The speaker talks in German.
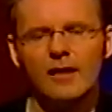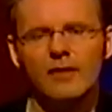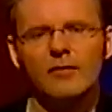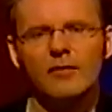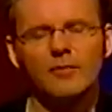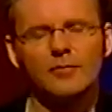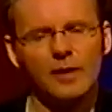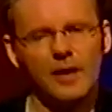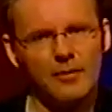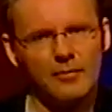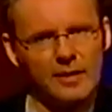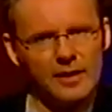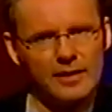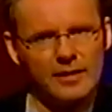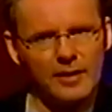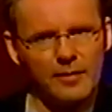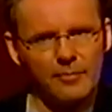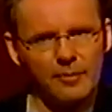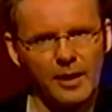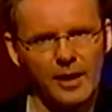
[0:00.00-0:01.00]
vom
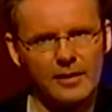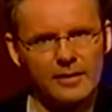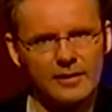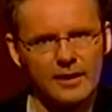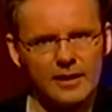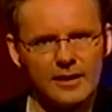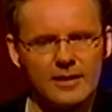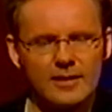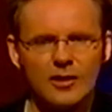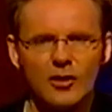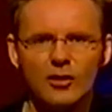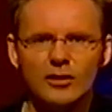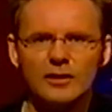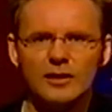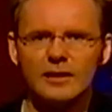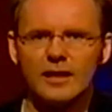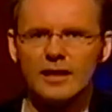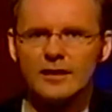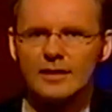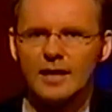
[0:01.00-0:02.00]
3-Meter-Brett, dann ist heute
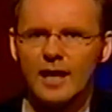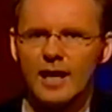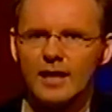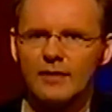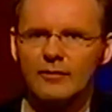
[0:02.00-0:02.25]
der Tag,